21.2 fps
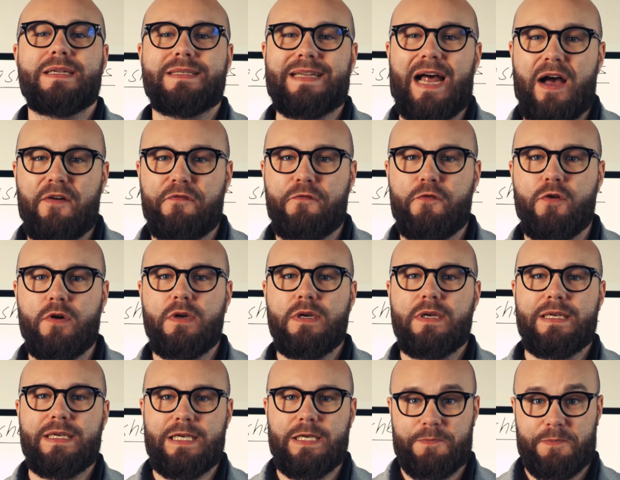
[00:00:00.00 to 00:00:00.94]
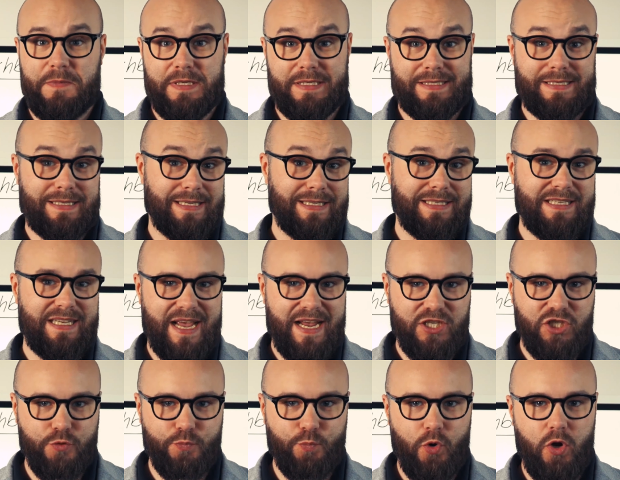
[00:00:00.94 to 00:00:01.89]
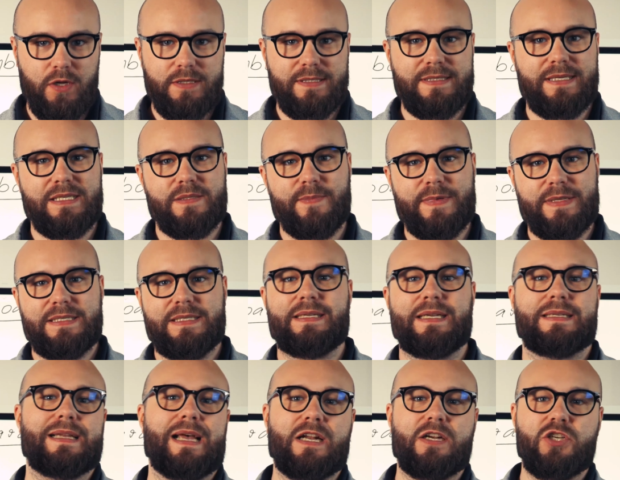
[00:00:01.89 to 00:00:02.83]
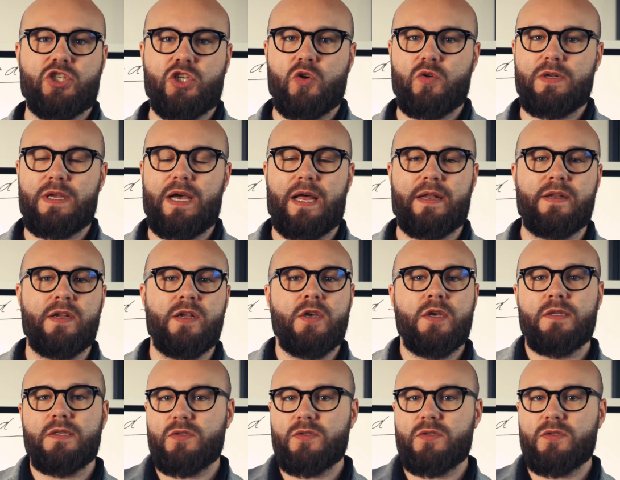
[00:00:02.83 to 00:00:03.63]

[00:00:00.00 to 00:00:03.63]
Dafür gibt es Dashboards, dass man sich das anschauen kann,